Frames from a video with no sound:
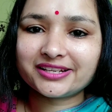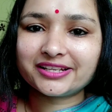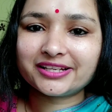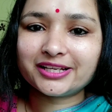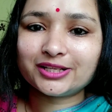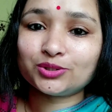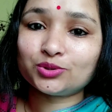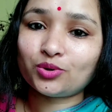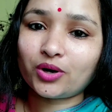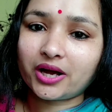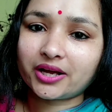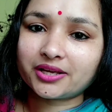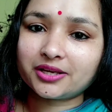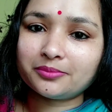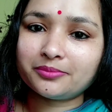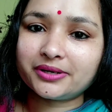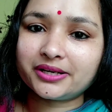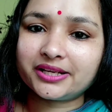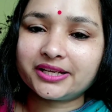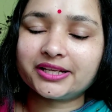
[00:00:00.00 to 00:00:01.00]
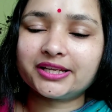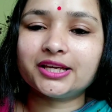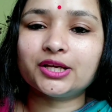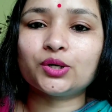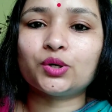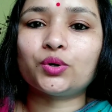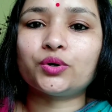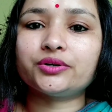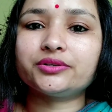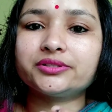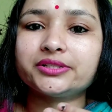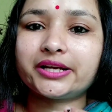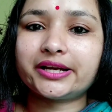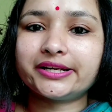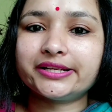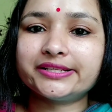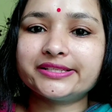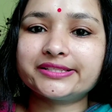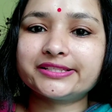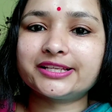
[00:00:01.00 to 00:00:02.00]
करेंगे तो आगे बढ़ेंगे और
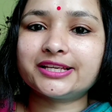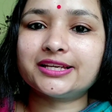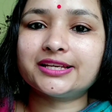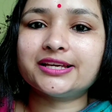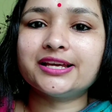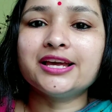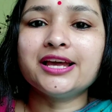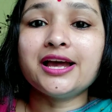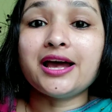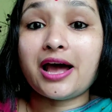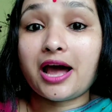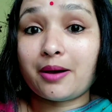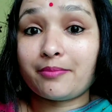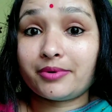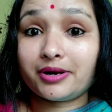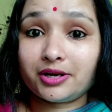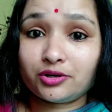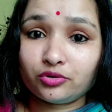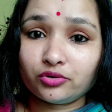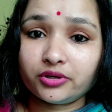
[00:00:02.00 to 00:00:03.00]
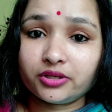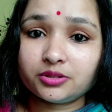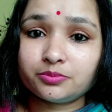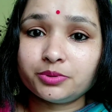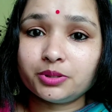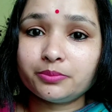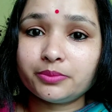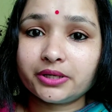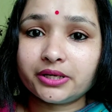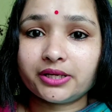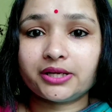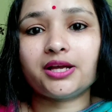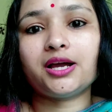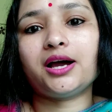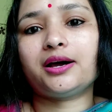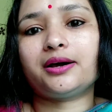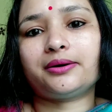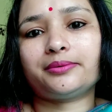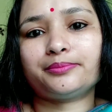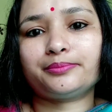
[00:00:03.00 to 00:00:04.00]
शेयरिंग से हमारा नॉलेज भी
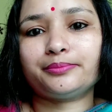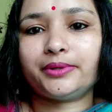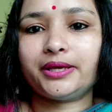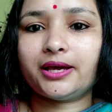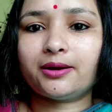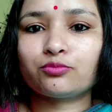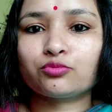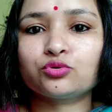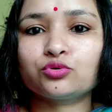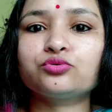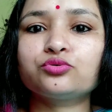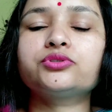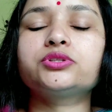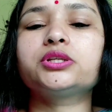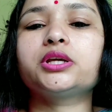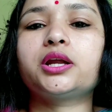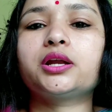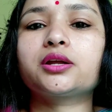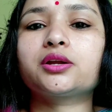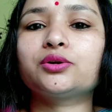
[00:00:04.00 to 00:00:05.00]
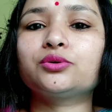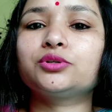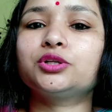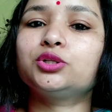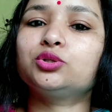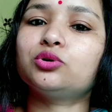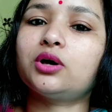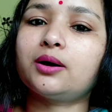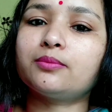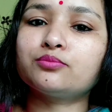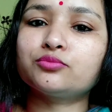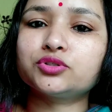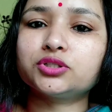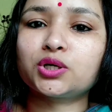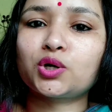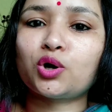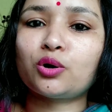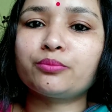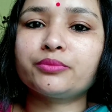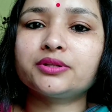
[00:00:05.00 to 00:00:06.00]
बढ़ेगा मैं आपको कुछ शेयर करूँगी तो आप
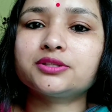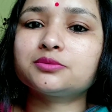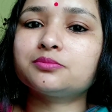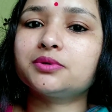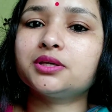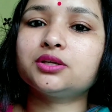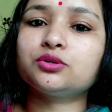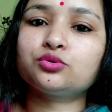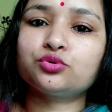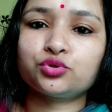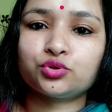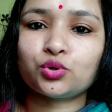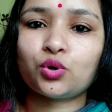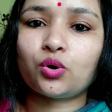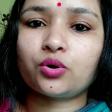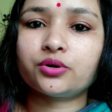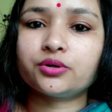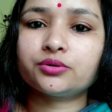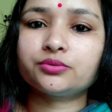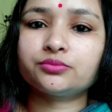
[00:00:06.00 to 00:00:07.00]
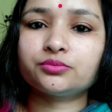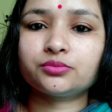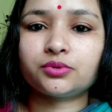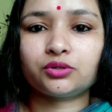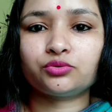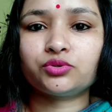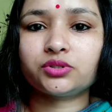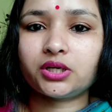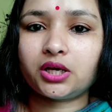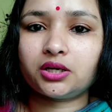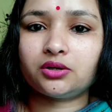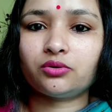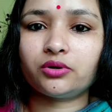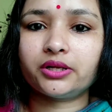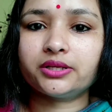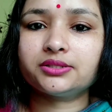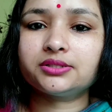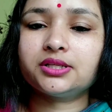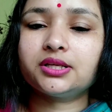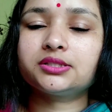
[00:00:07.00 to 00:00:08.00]
मुझे कमेंट्स में कुछ और उसका
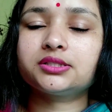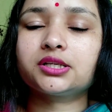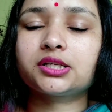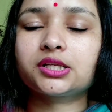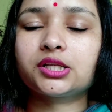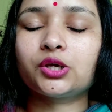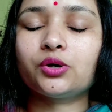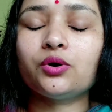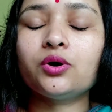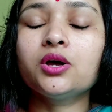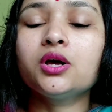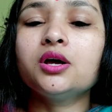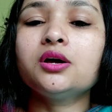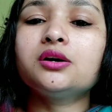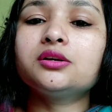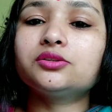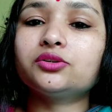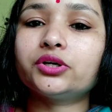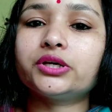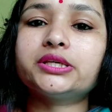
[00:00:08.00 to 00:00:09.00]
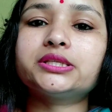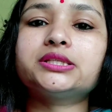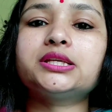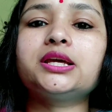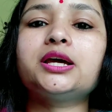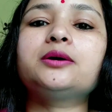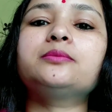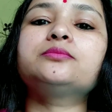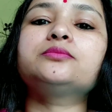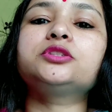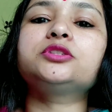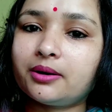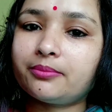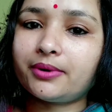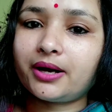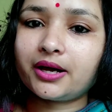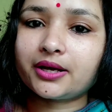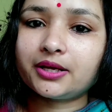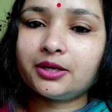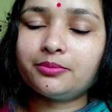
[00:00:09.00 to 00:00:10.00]
नॉलेज दे सकते हो तो ऐसे हम,
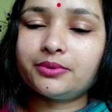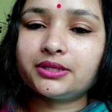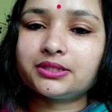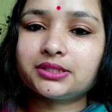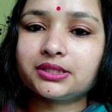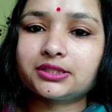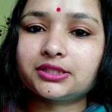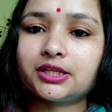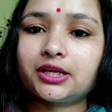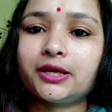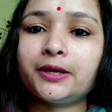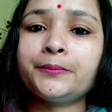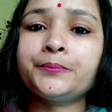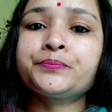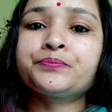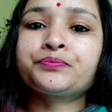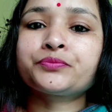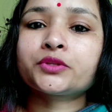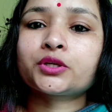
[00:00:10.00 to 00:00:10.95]
हम आगे बढ़ सकते हैं